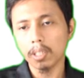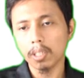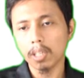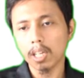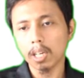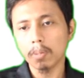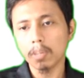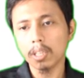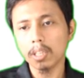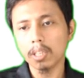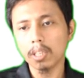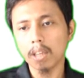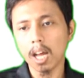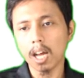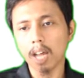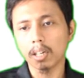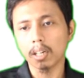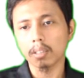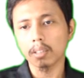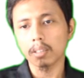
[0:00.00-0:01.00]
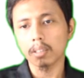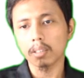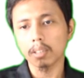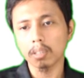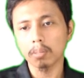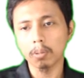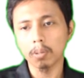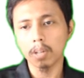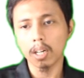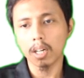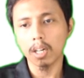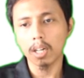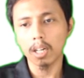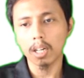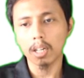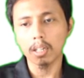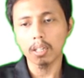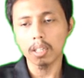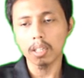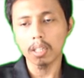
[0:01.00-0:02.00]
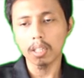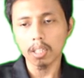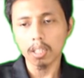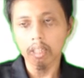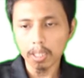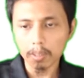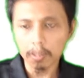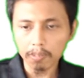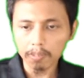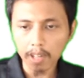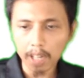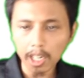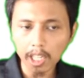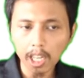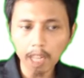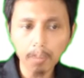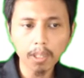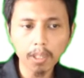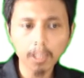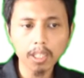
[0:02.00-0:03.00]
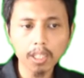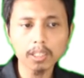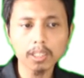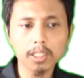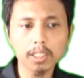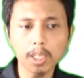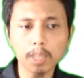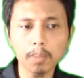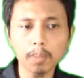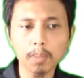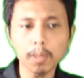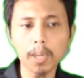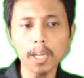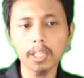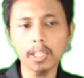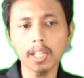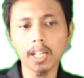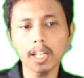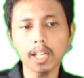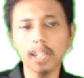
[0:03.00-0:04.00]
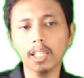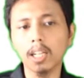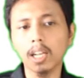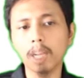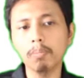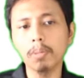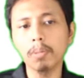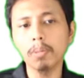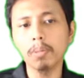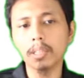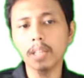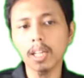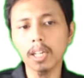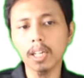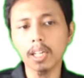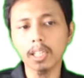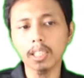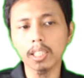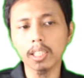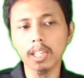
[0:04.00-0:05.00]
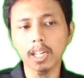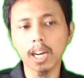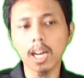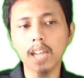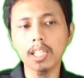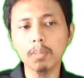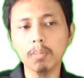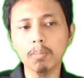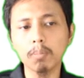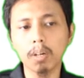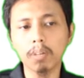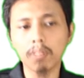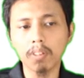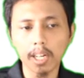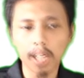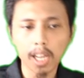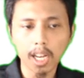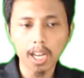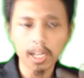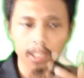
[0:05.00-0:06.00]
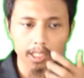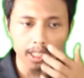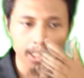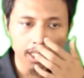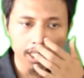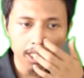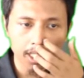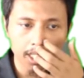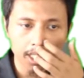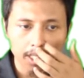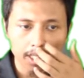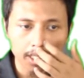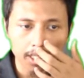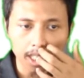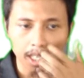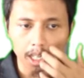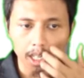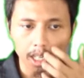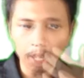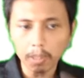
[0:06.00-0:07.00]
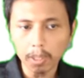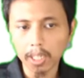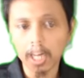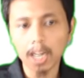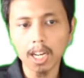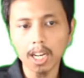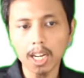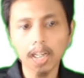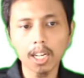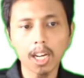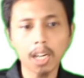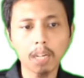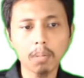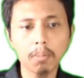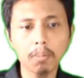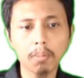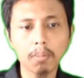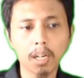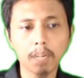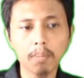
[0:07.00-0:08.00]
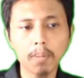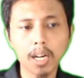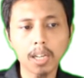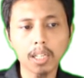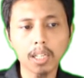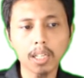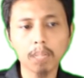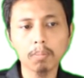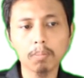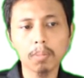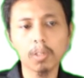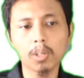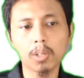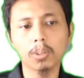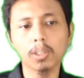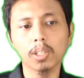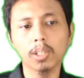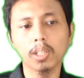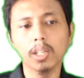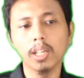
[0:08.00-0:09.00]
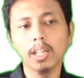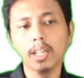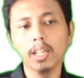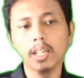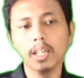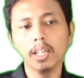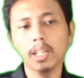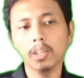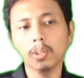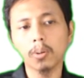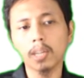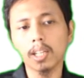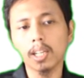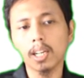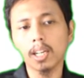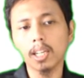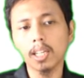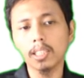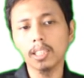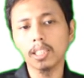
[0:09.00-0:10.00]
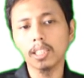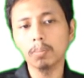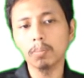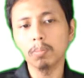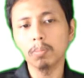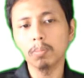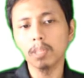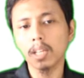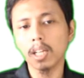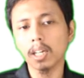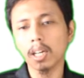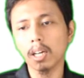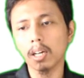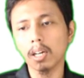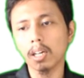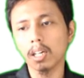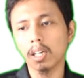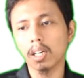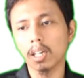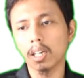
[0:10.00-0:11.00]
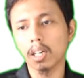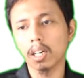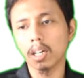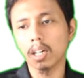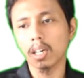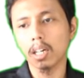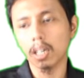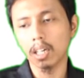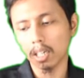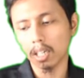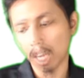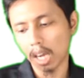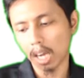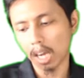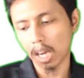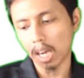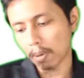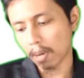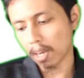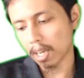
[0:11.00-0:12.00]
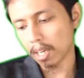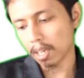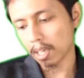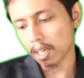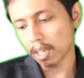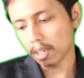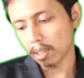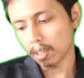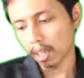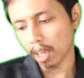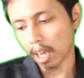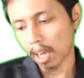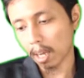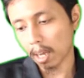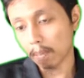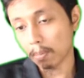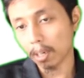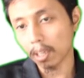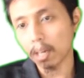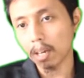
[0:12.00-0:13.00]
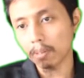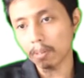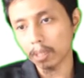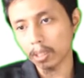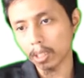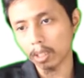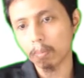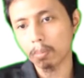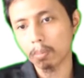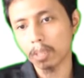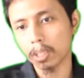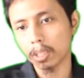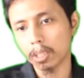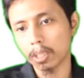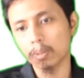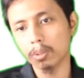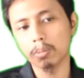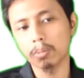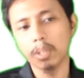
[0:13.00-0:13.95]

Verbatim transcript: dari bintang. Uh, variabel Cepheid adalah bintang yang kecerahannya bervariasi secara berkala karena mengembang dan mengerut. Itu adalah jenis bintang yang uh, apa ya? kayak bernafas atau berdenyut.